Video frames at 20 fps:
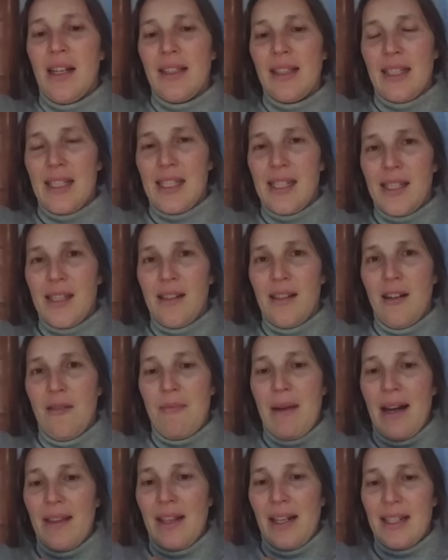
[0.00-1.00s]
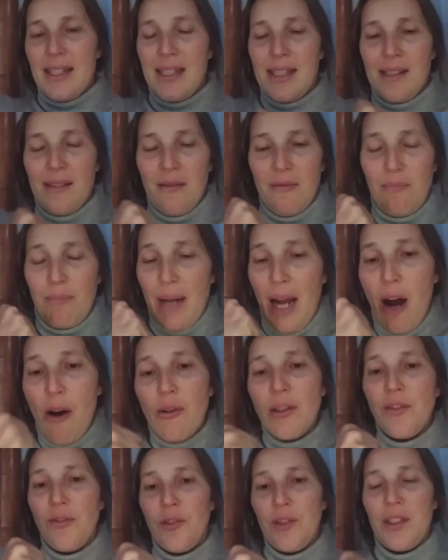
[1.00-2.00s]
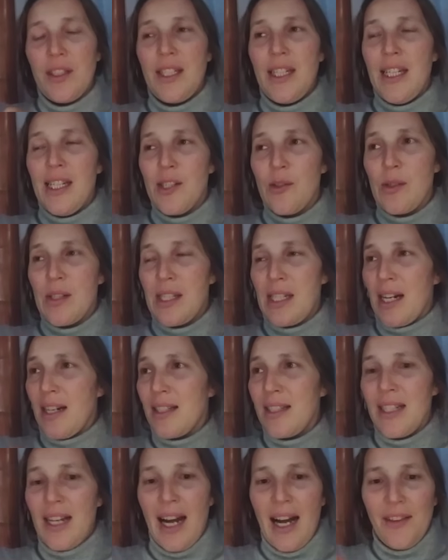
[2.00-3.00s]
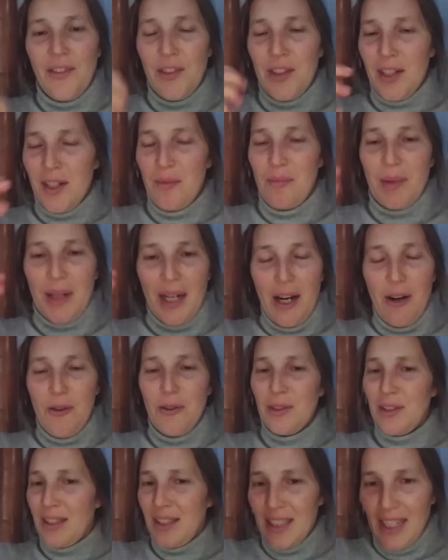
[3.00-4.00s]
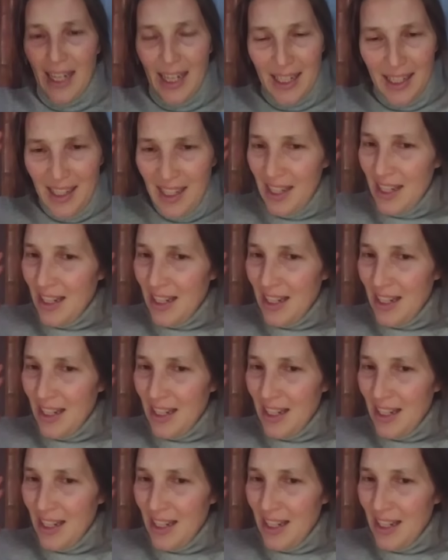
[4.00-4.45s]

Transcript: dass äh, man als Braut von Jesus sagt, die andere Braut, ja,